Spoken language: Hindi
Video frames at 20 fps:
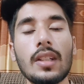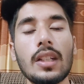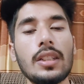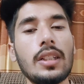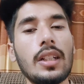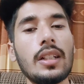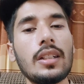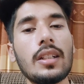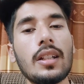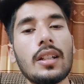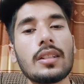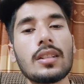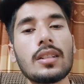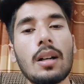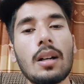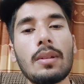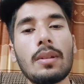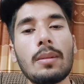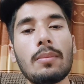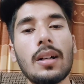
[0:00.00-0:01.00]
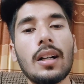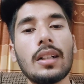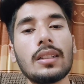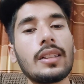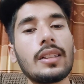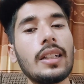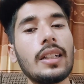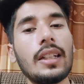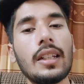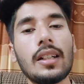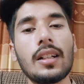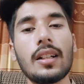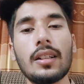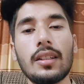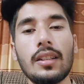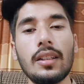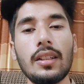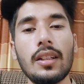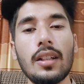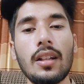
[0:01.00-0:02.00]
ये इंजीनियर साहब ने बात क्लियर कर
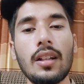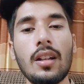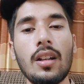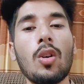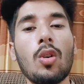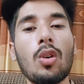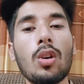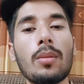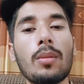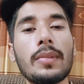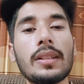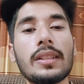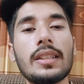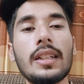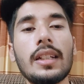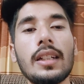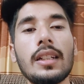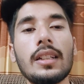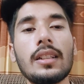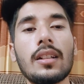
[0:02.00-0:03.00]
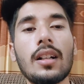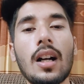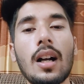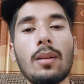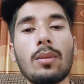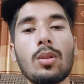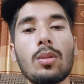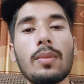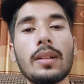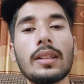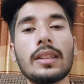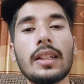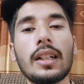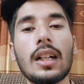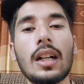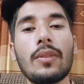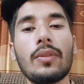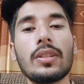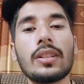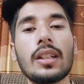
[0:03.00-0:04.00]
दी है और मज़ीद आपको पता है
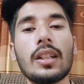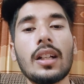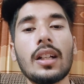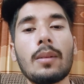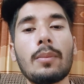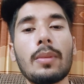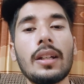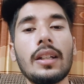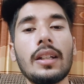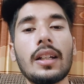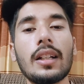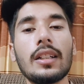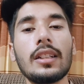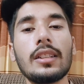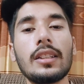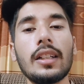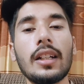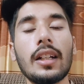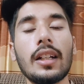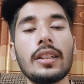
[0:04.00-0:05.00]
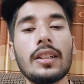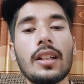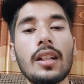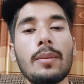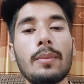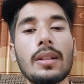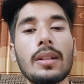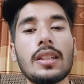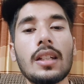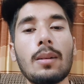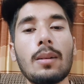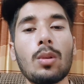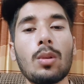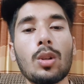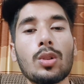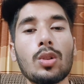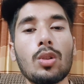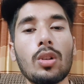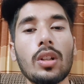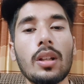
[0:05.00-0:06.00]
काफ़ी सारी खबरें निकल रही थी कि जे अली मिर्ज़ा
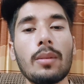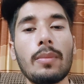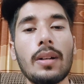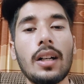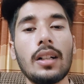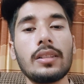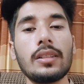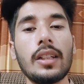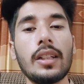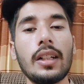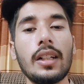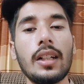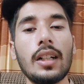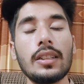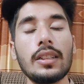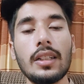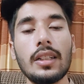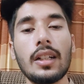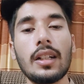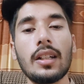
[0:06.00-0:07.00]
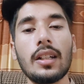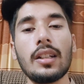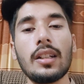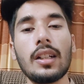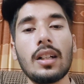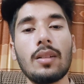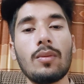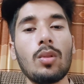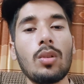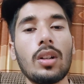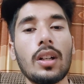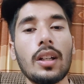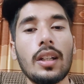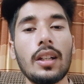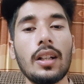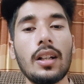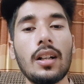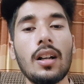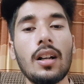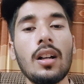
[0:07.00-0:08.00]
मुल्क छोड़ के भाग जाएगा ये कर लेगा वो कर
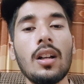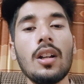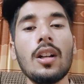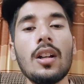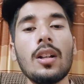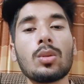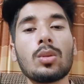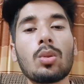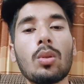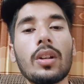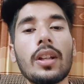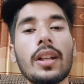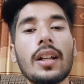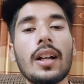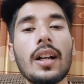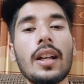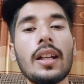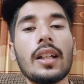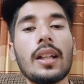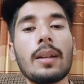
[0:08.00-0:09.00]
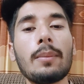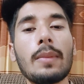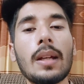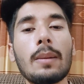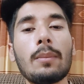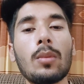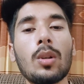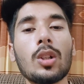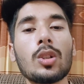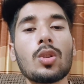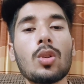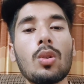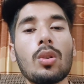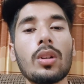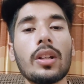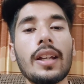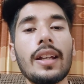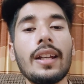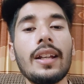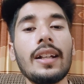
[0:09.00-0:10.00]
लेगा तो उन्होंने कहा है कि मैं मुल्क छोड़
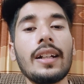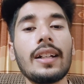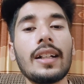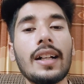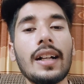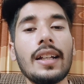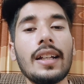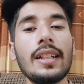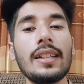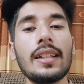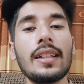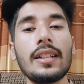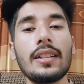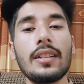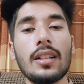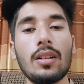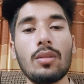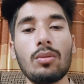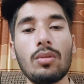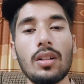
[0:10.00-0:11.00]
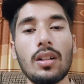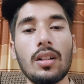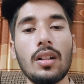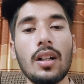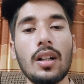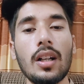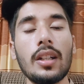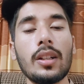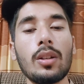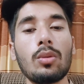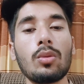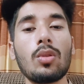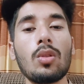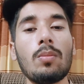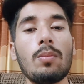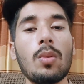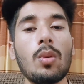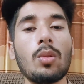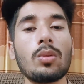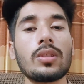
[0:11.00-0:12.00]
के कहीं नहीं जाऊंगा हालांकि उनको
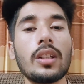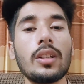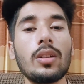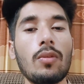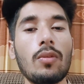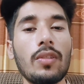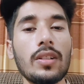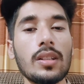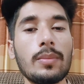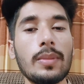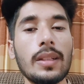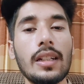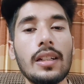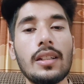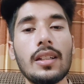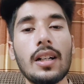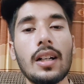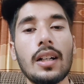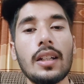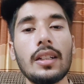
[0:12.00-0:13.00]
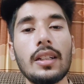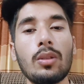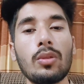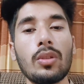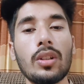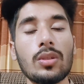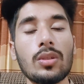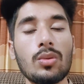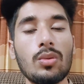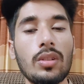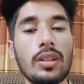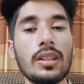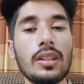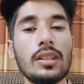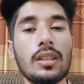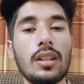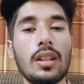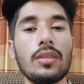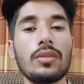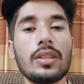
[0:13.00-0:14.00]
बहुत सारी ऑफ़र्स भी की जा रही हैं उनके स्टूडेंट्स
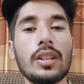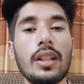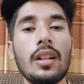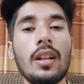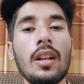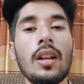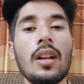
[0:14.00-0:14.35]
की तरफ से